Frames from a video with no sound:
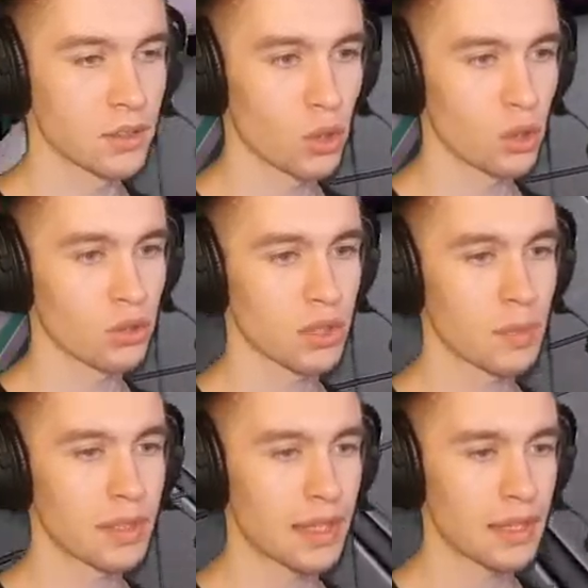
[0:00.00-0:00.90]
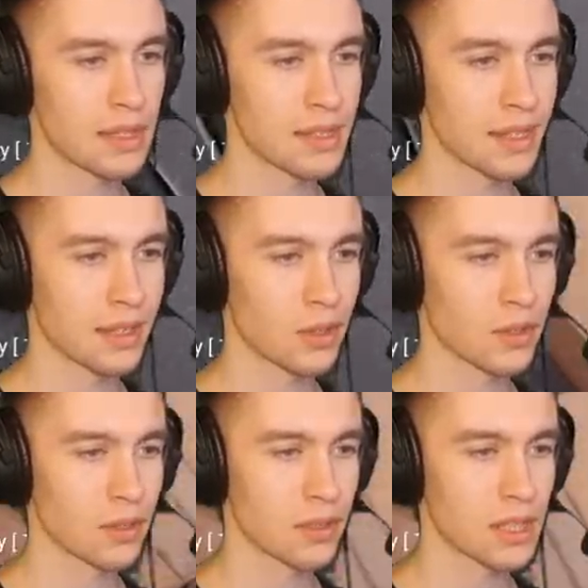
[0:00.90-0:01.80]
Но комментарий,
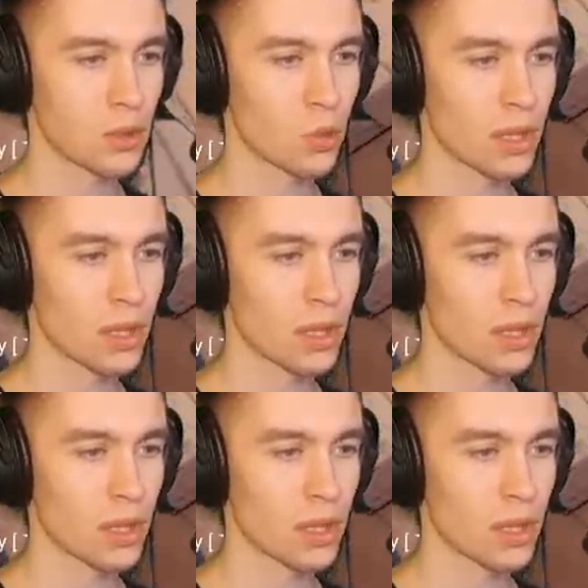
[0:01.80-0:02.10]
э, где